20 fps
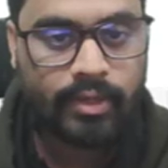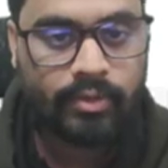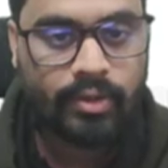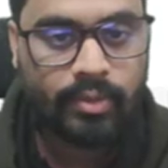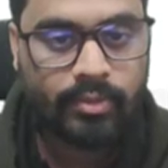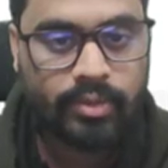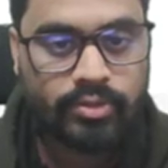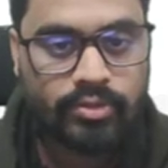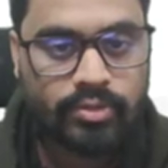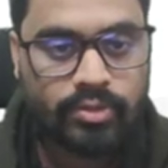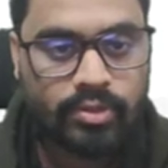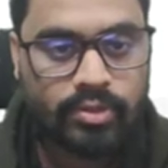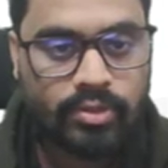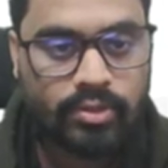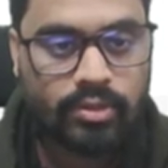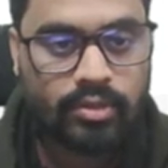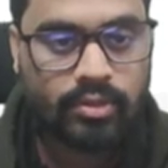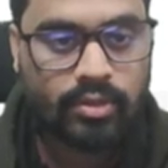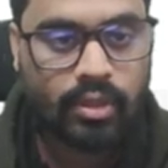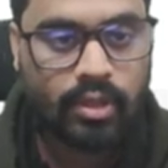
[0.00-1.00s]
এখন আমরা যদি
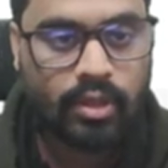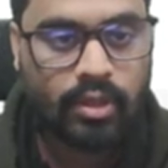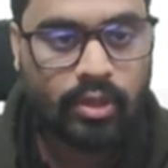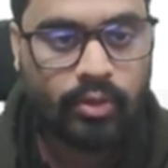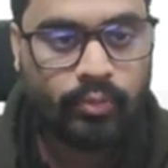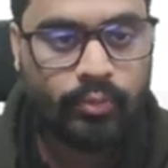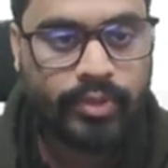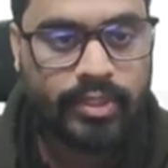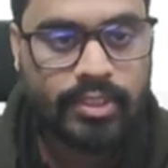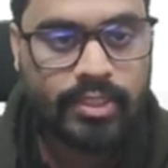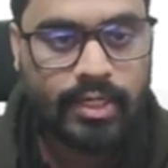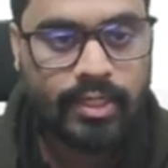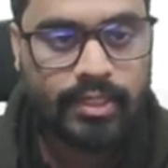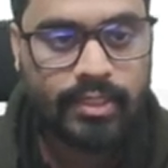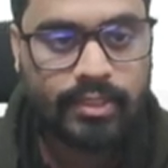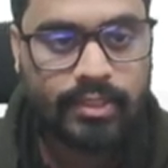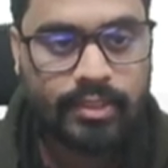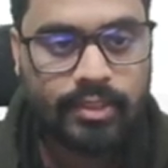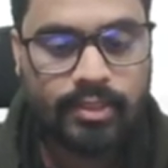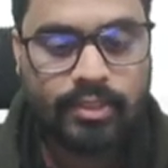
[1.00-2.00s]
কুয়েরিটা
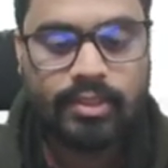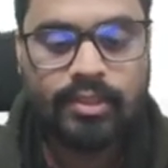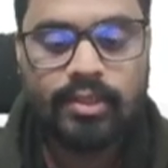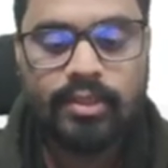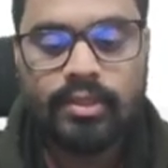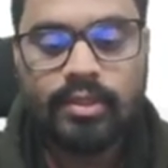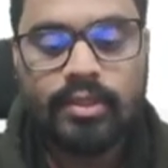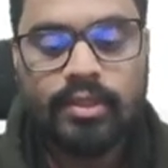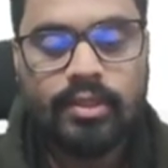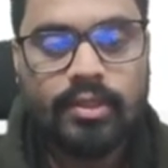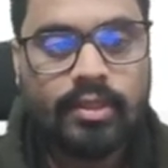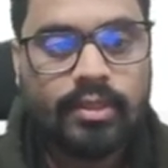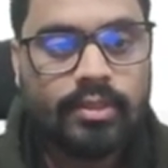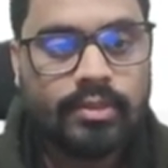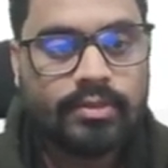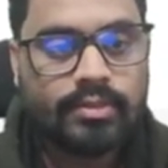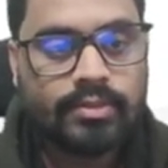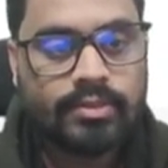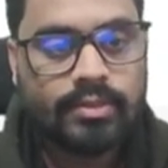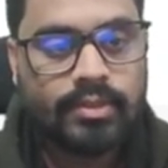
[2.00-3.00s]
লিখি
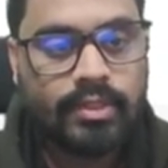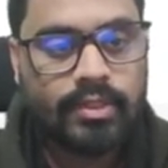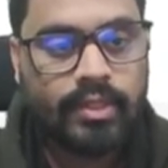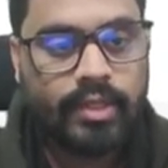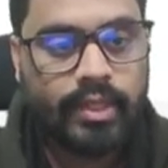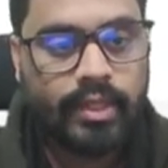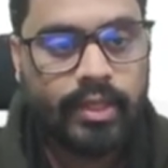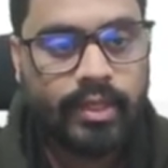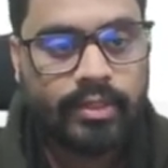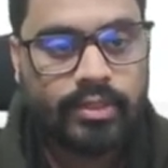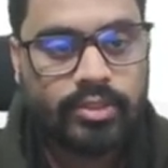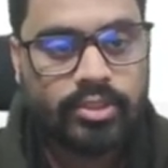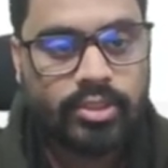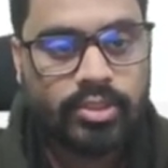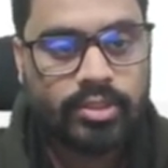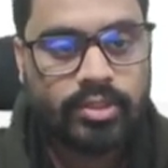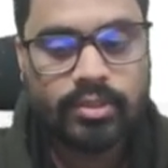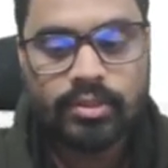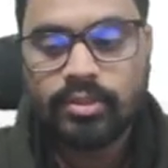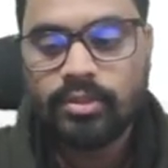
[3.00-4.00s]
সিলেক্ট
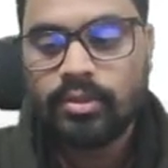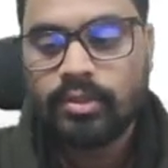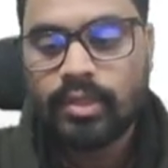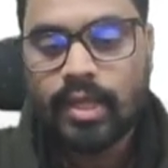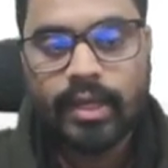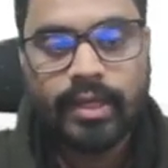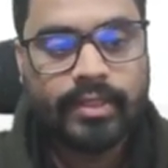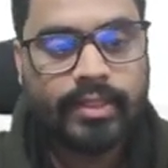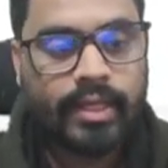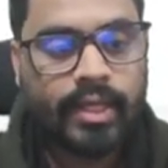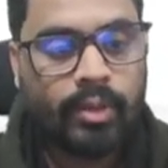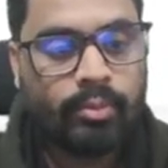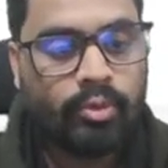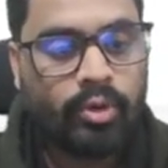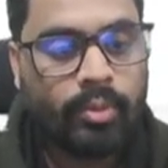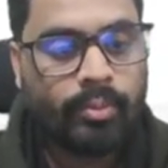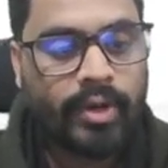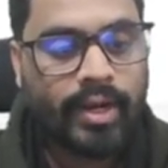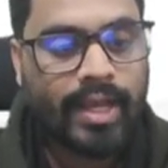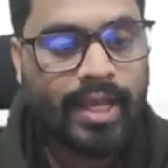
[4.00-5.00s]
কাকে দেখাবো
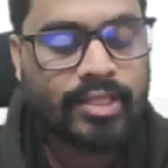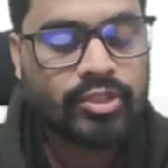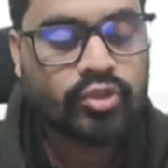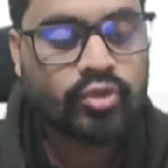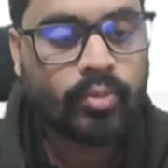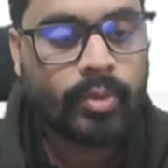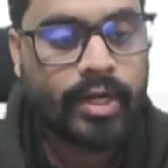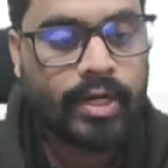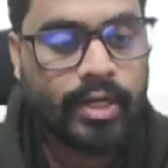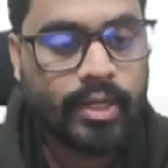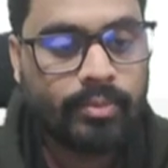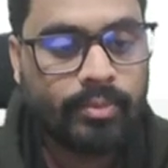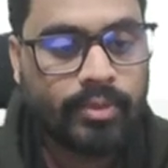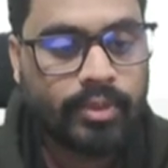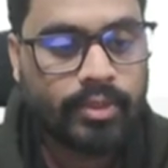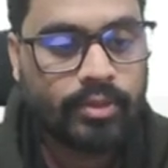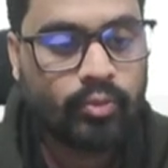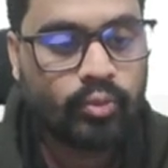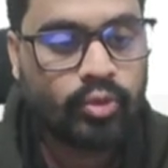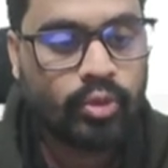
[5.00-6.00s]
আমরা কাস্টমারের
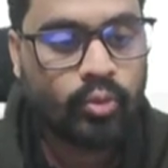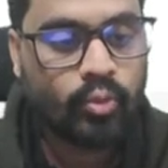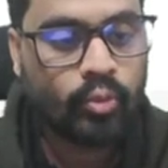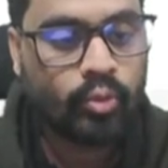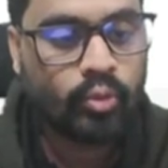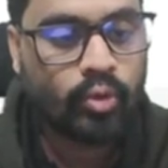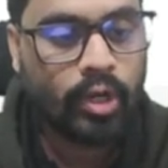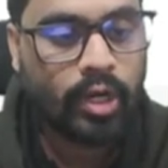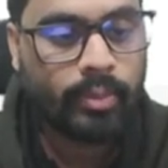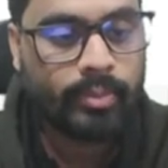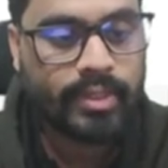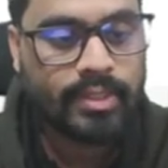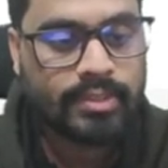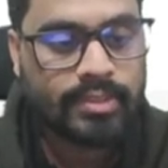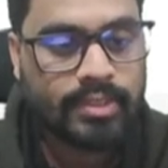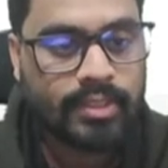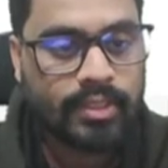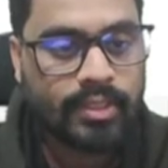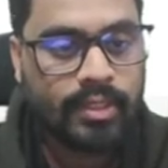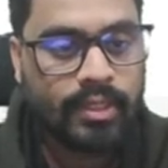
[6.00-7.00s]
নেমকে কোন কলামে
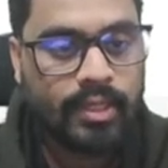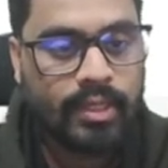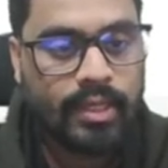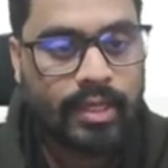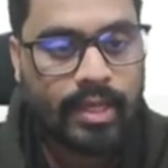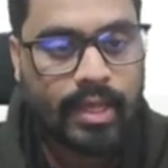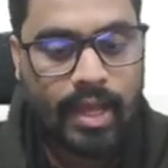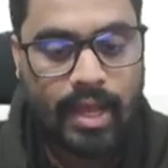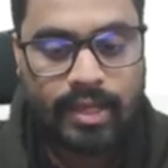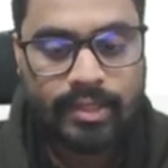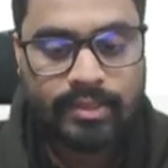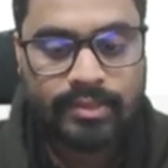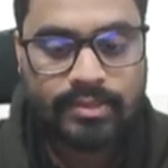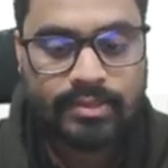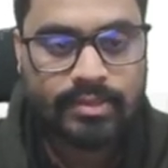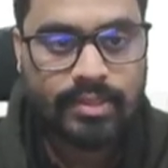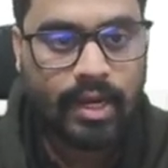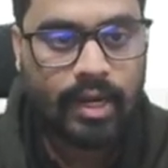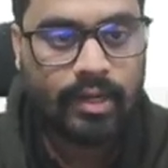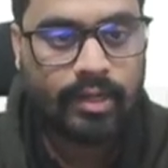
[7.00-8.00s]
আছে কাস
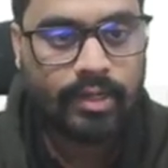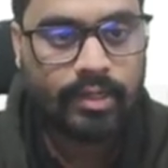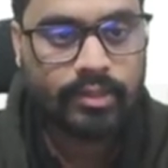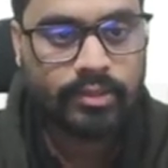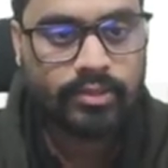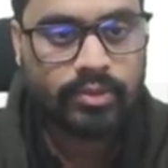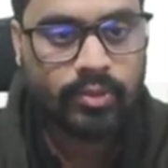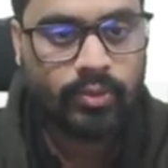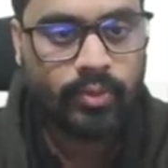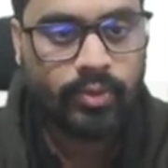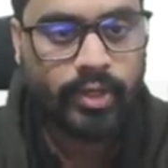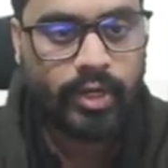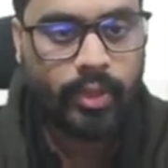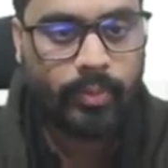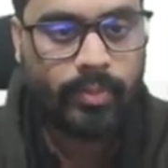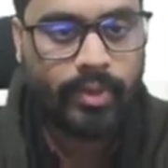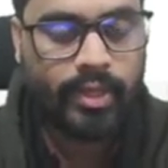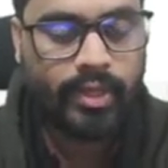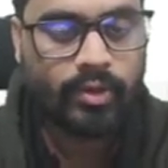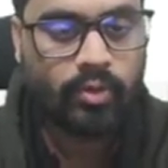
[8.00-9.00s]
আন্ডার নেম
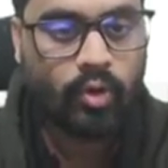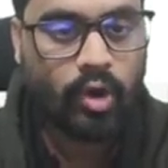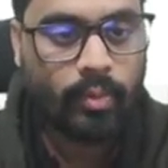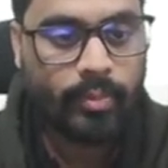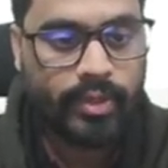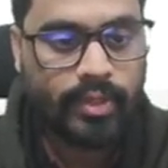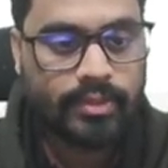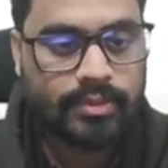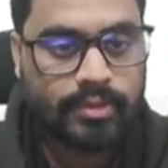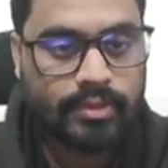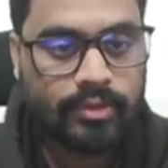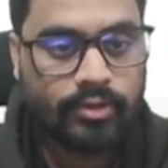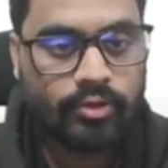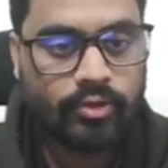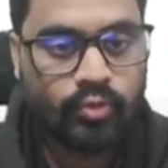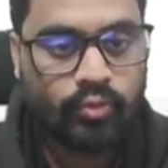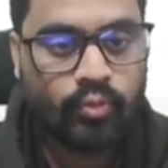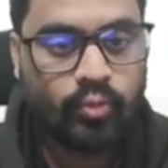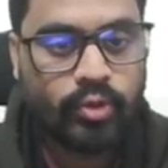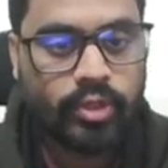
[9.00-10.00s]
এই কলামে আছে
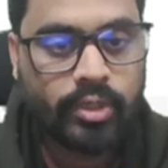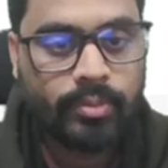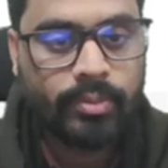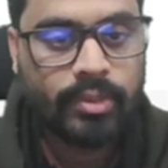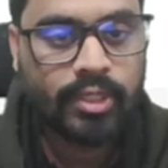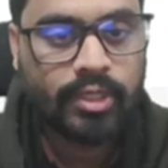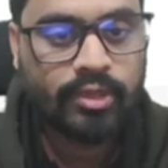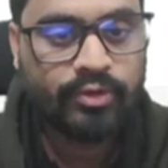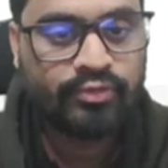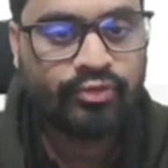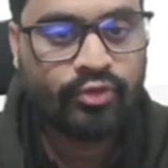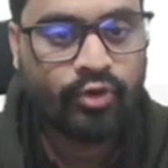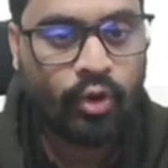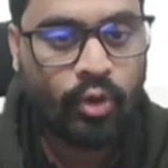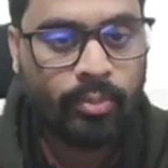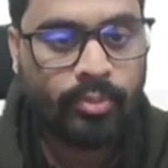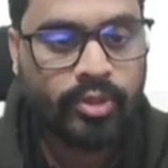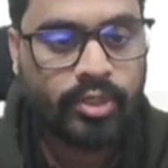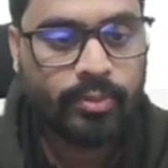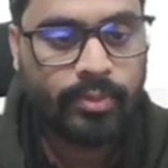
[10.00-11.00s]
কোন টেবিল থেকে
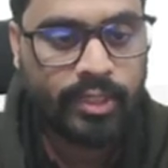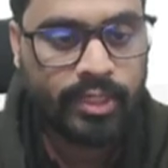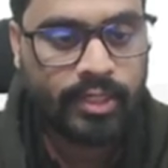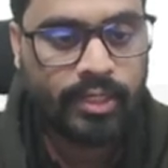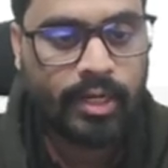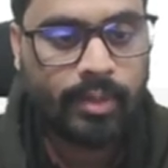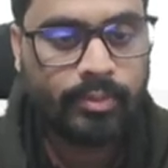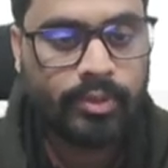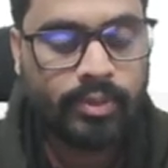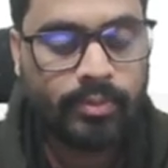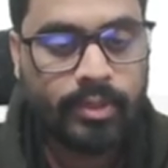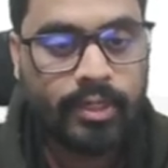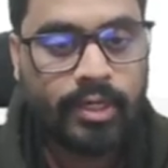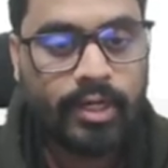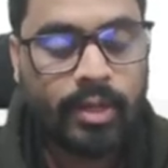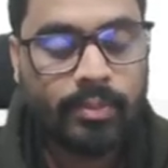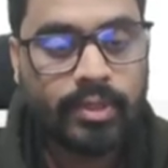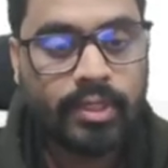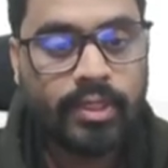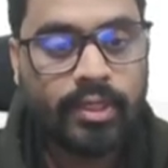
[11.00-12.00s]
ফ্রম টেবিলের নাম টেবিলের
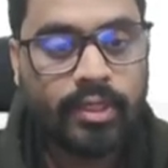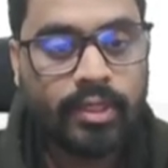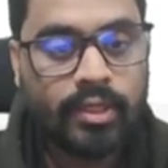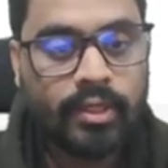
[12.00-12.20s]
নাম কি